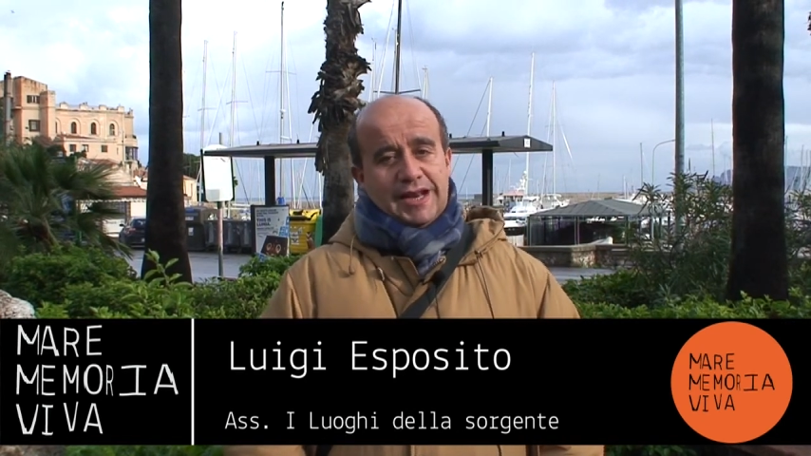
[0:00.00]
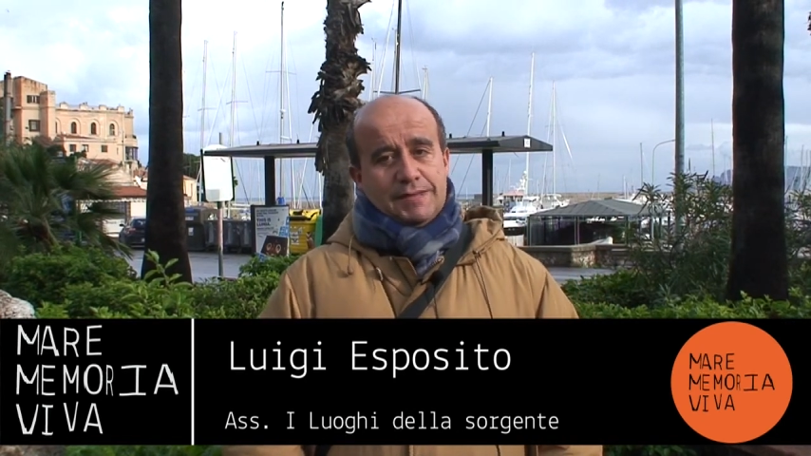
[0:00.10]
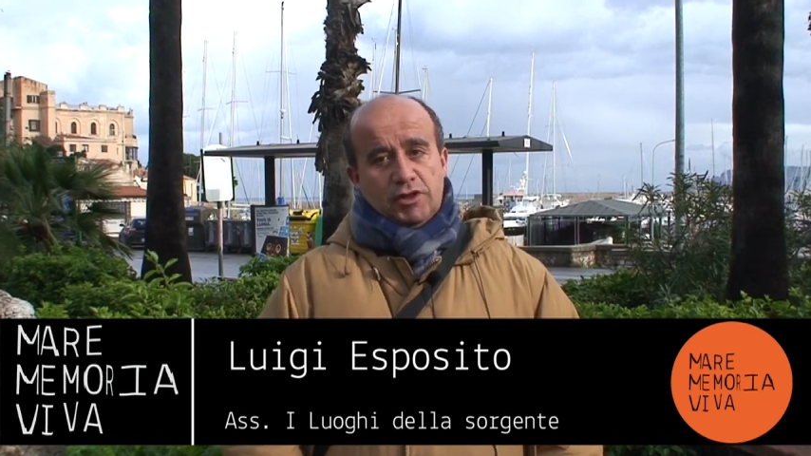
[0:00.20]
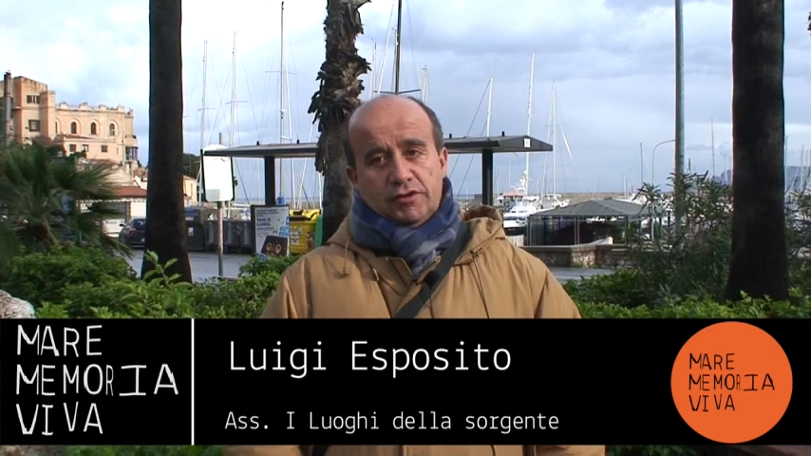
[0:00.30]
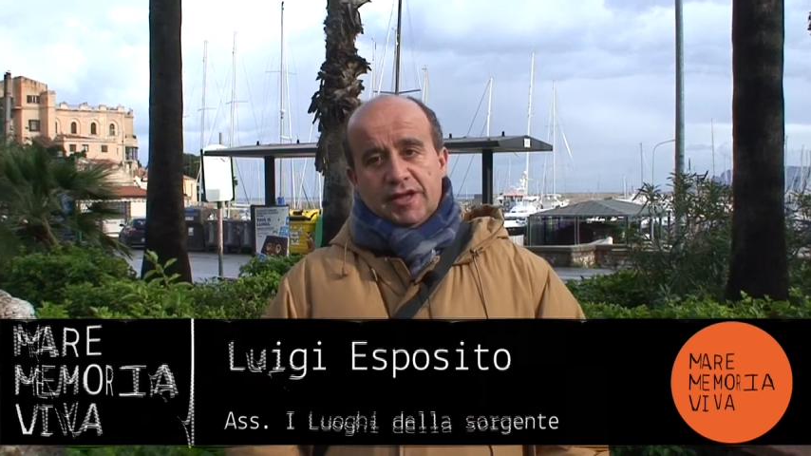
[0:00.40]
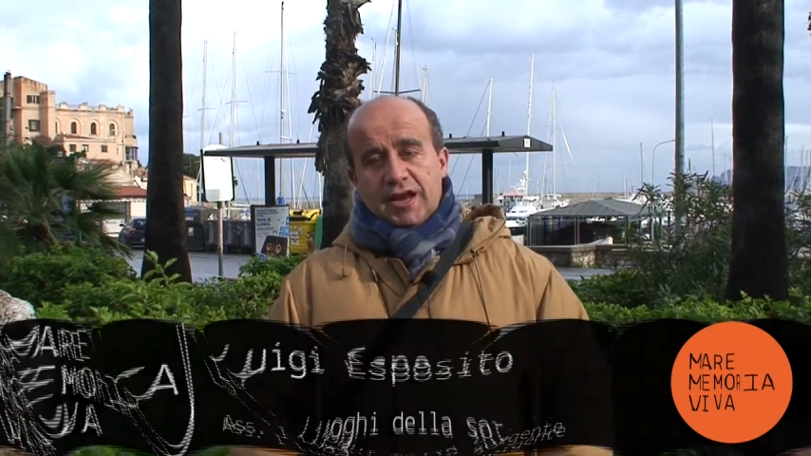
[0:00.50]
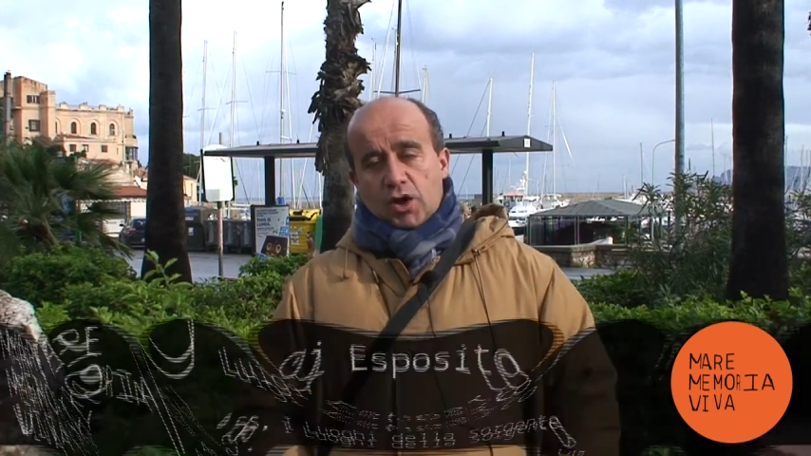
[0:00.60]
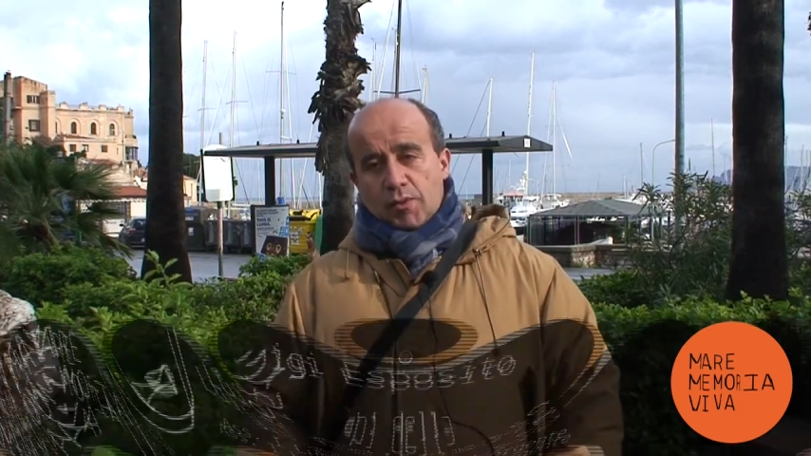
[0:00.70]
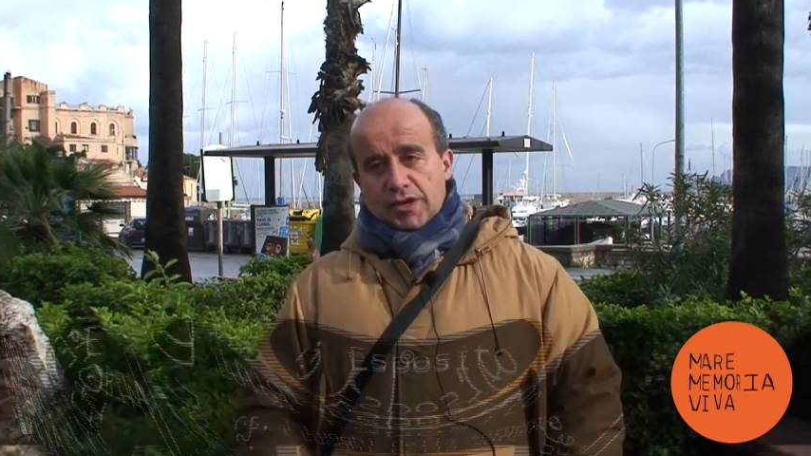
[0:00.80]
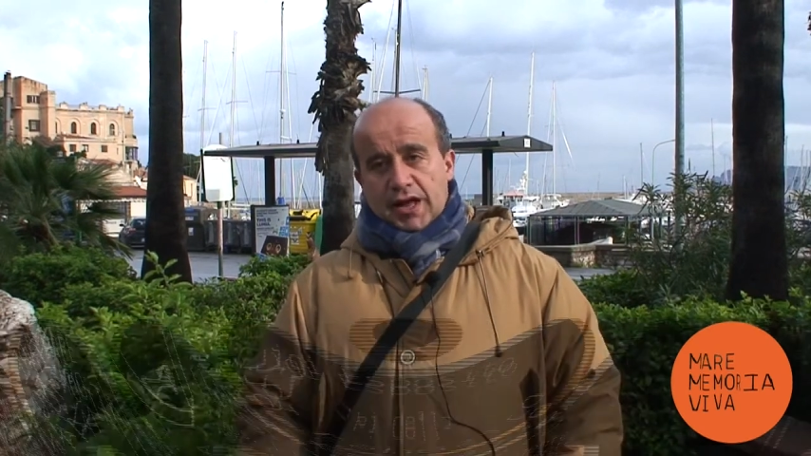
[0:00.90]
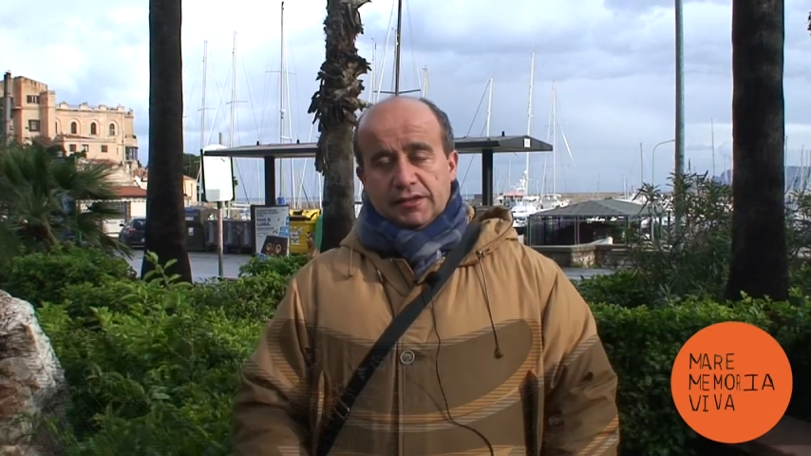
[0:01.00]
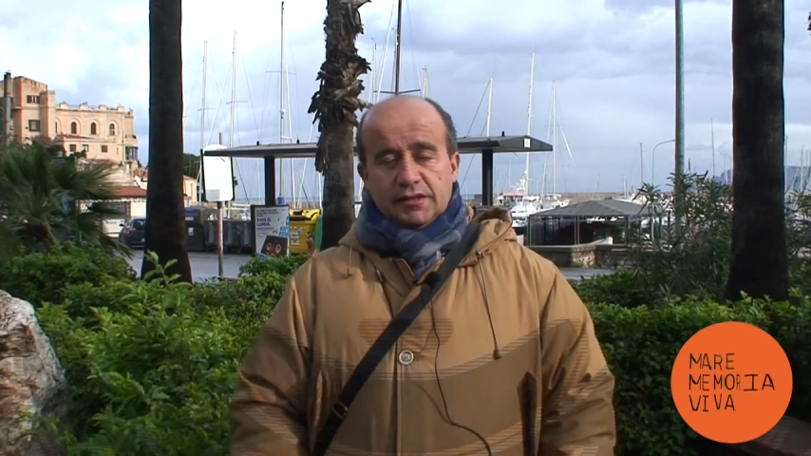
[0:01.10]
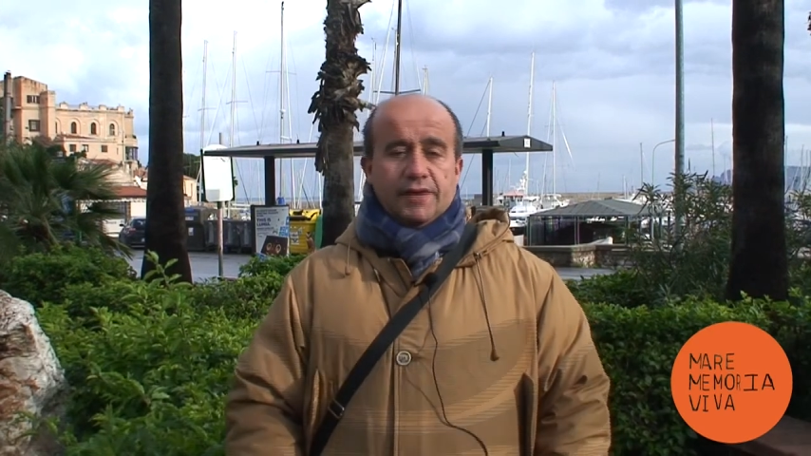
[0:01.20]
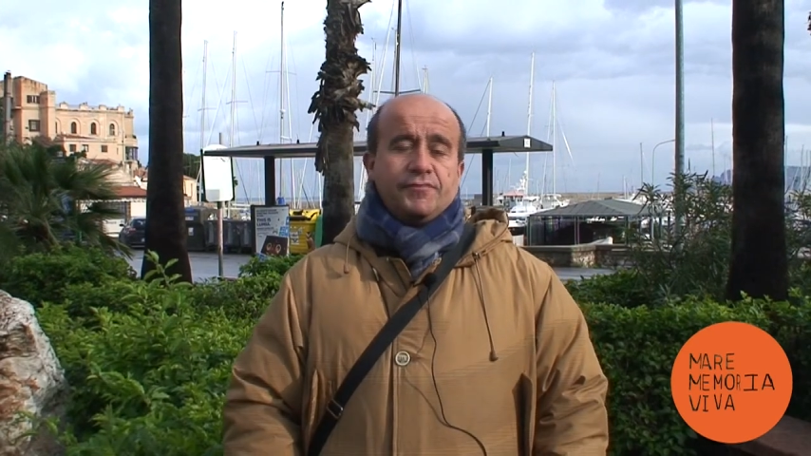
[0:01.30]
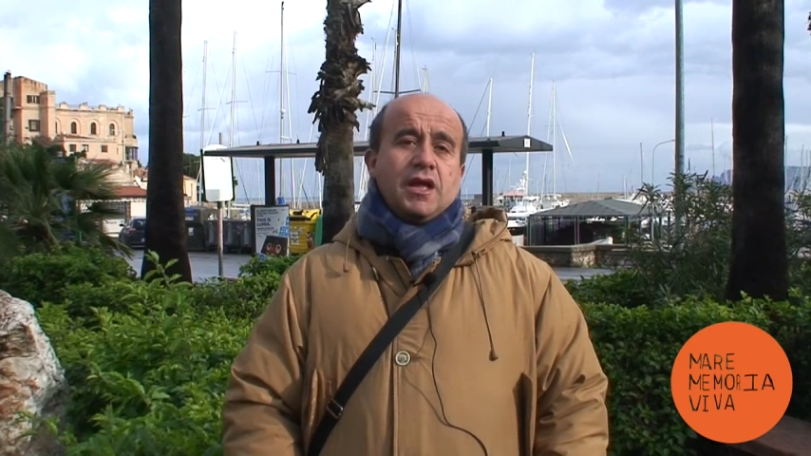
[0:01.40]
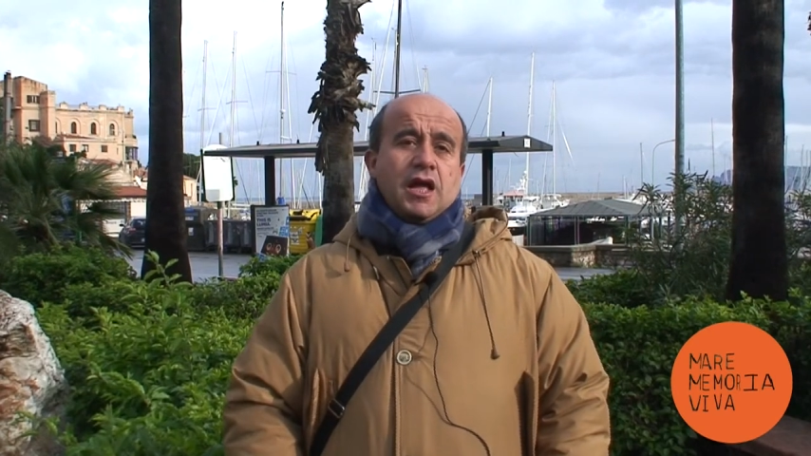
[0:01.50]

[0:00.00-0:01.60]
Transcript: della Madonna dell'Acqua Santa,